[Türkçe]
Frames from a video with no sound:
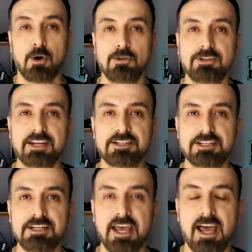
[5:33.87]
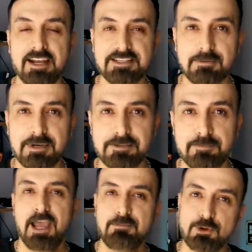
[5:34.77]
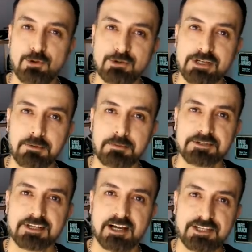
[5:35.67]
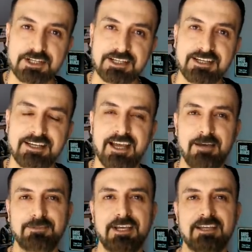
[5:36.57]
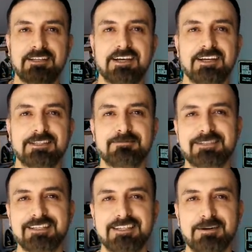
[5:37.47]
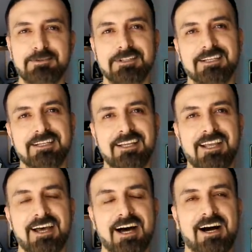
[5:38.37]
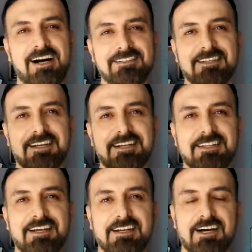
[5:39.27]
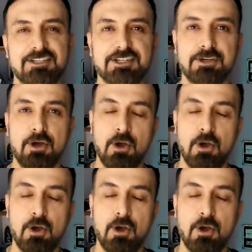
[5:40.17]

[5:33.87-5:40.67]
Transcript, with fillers: Onlar için her zaman hem gönül kapımız açık hem de kanalımızın kapıları ardına kadar açık.